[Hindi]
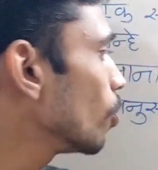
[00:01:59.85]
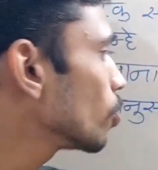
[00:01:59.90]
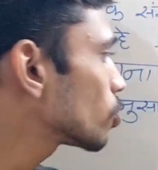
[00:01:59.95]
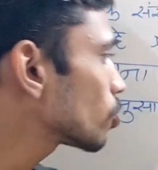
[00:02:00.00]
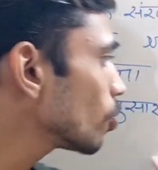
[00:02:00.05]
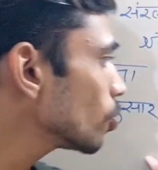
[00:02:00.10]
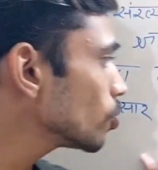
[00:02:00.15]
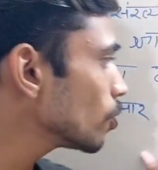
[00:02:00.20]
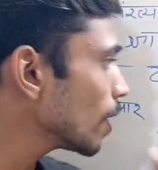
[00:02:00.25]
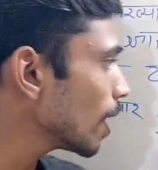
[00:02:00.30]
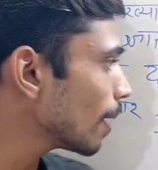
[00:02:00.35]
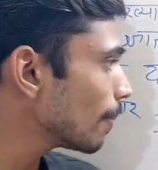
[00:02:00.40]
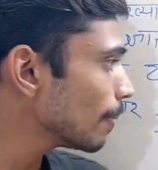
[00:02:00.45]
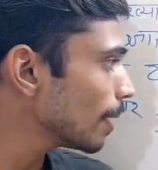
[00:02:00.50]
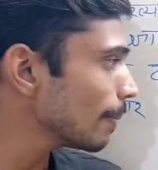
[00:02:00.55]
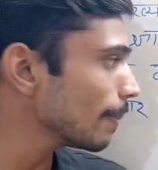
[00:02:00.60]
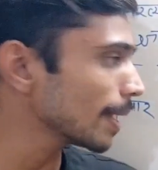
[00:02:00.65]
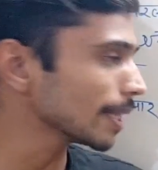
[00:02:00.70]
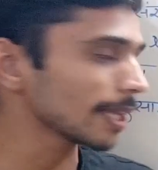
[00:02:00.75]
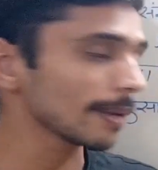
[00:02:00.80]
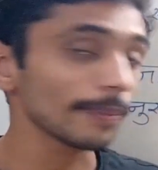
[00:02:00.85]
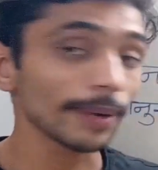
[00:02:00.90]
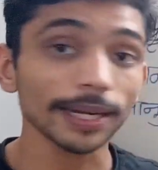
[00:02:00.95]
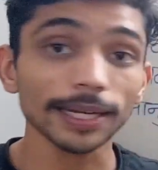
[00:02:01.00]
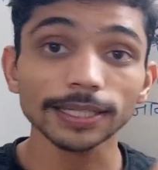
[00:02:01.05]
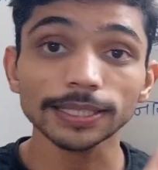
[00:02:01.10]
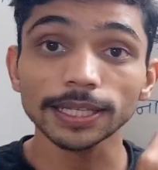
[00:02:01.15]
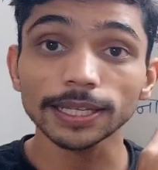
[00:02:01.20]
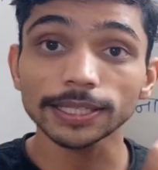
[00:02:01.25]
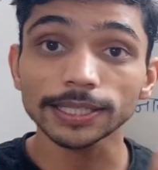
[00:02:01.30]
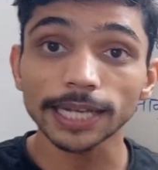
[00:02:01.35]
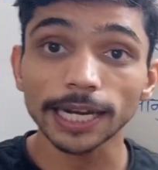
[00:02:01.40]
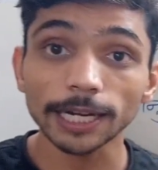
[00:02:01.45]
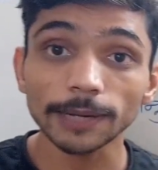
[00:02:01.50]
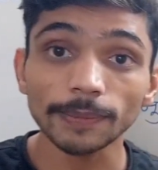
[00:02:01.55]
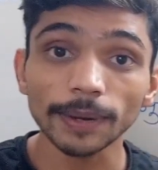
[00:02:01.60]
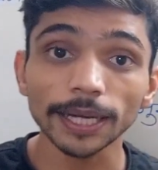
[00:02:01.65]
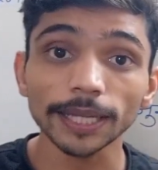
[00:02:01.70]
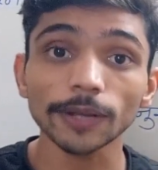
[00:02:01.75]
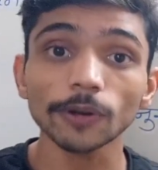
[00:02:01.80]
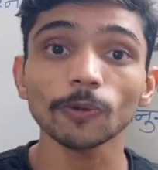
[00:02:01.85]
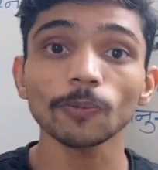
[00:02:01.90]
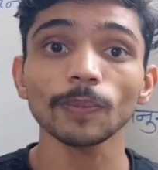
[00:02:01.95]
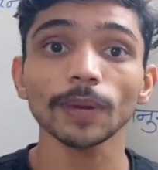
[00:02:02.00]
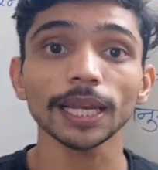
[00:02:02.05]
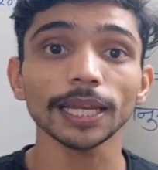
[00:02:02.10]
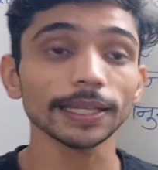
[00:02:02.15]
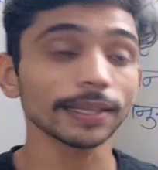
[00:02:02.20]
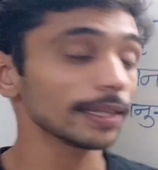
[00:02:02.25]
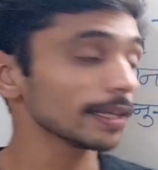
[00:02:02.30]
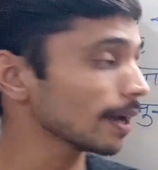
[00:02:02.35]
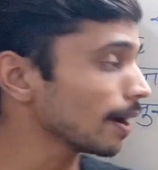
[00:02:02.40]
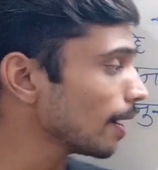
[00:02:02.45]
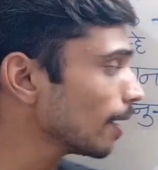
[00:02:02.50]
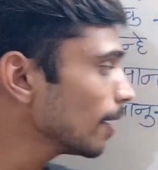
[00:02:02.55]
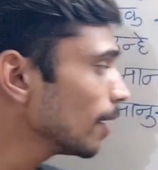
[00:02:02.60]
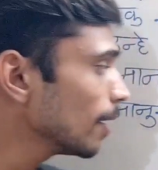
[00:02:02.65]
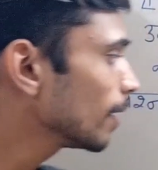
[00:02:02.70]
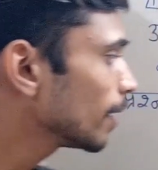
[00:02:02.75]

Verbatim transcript: उसको जो है हमने मैथमेटिक्स स्टेटमेंट के रूप में लिख दिया